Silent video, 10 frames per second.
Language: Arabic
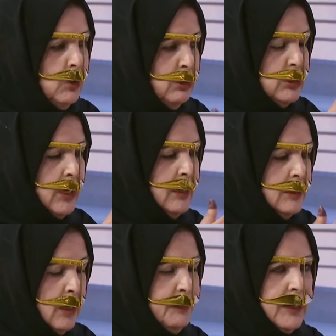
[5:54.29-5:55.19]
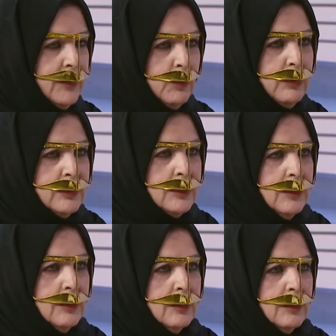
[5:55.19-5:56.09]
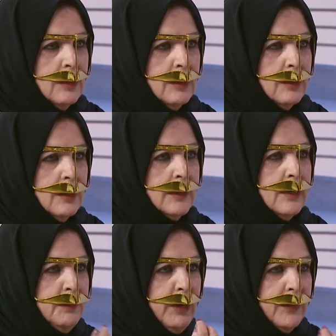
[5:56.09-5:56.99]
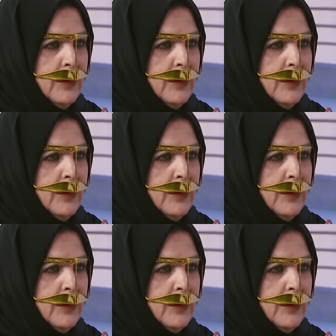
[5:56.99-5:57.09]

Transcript: حطي شيء ايجابي على دولتك صحيح تكلمي على